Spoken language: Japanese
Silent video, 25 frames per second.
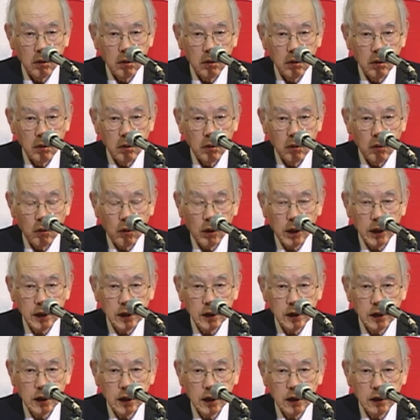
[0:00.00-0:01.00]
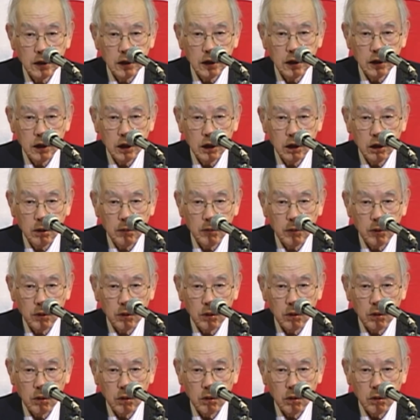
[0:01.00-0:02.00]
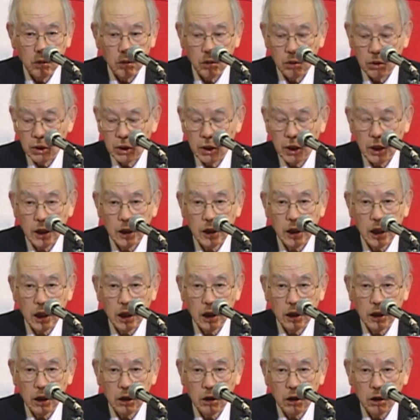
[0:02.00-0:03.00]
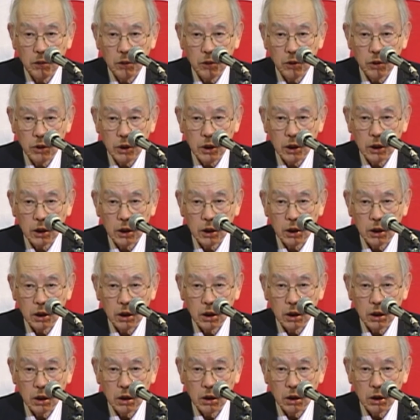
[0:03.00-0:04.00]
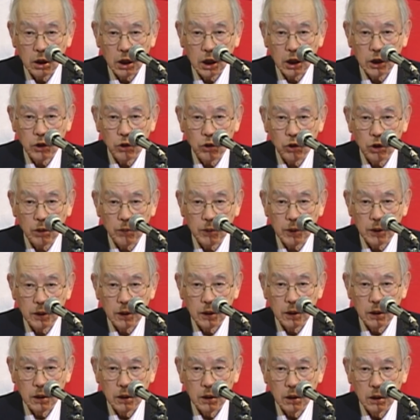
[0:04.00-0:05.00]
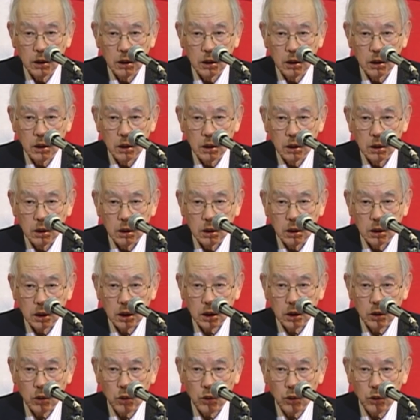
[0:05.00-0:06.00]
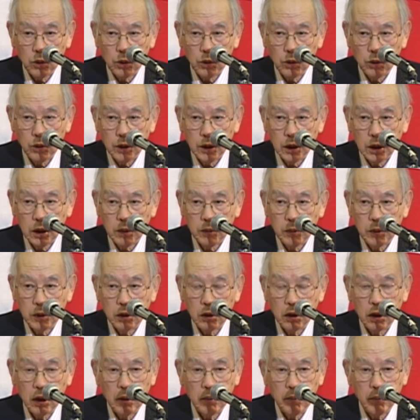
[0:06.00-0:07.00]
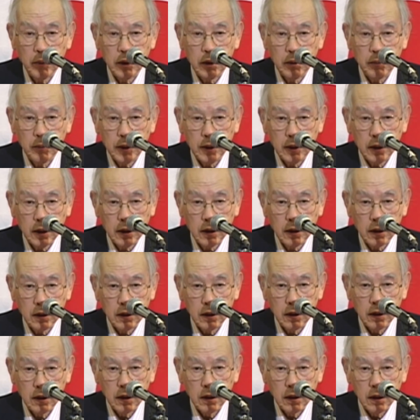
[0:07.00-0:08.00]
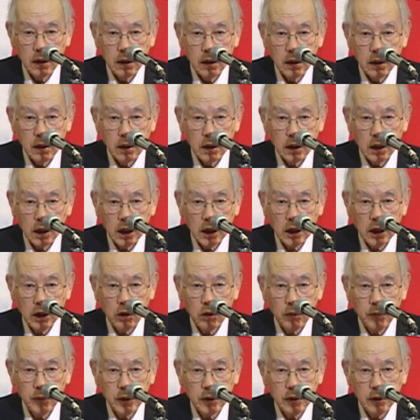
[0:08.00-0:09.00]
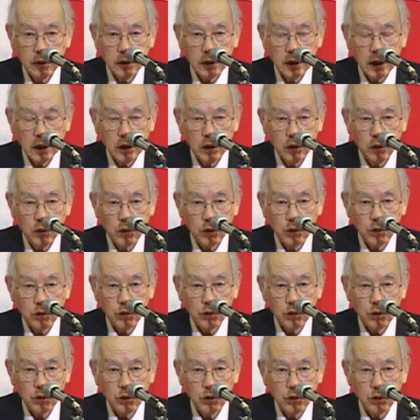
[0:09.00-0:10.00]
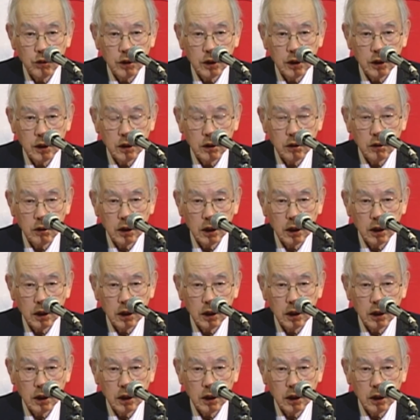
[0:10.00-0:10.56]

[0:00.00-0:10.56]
お金に換算できるもの、データができるものに価値を置いています。しかし本当に大切なものは目に見えない。金子みすゞさんという童謡詩人の